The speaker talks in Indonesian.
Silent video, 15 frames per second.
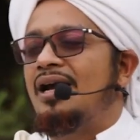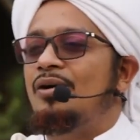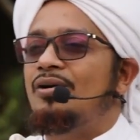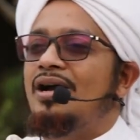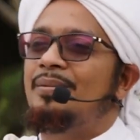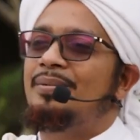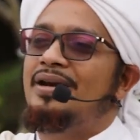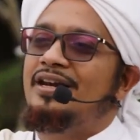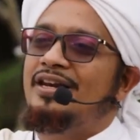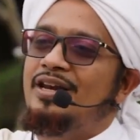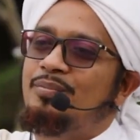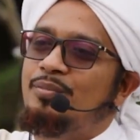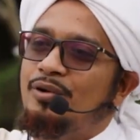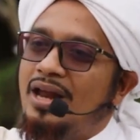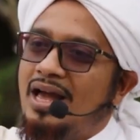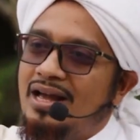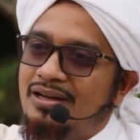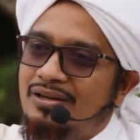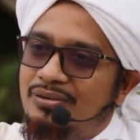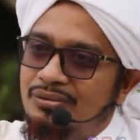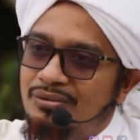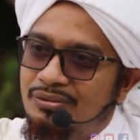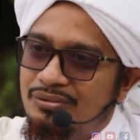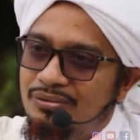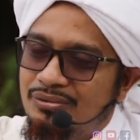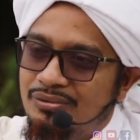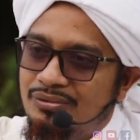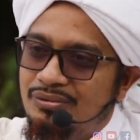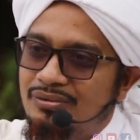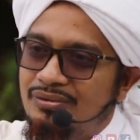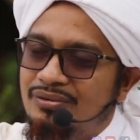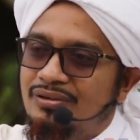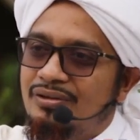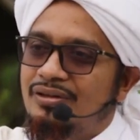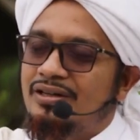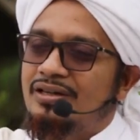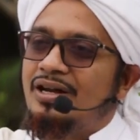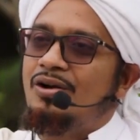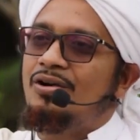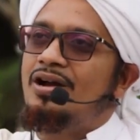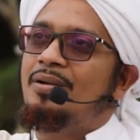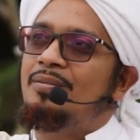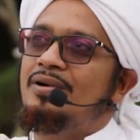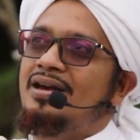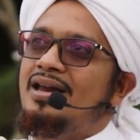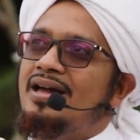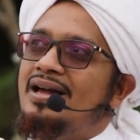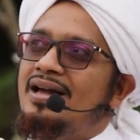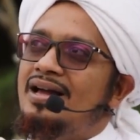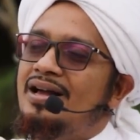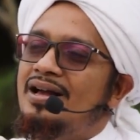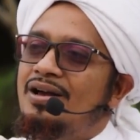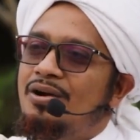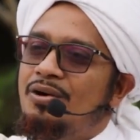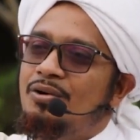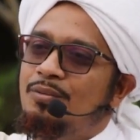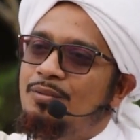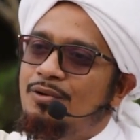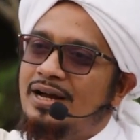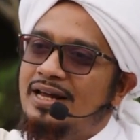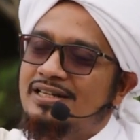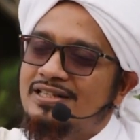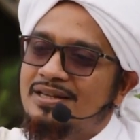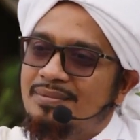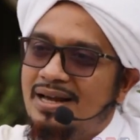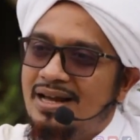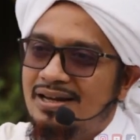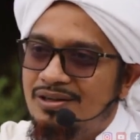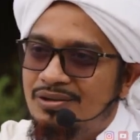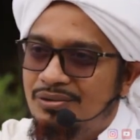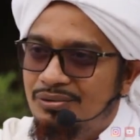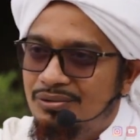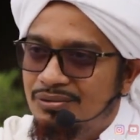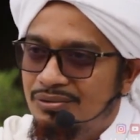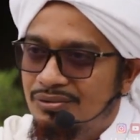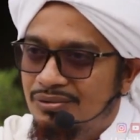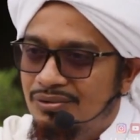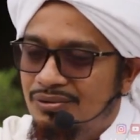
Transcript: Kau nggak pernah nelpon aku. Kau nggak pernah hubungan sama aku.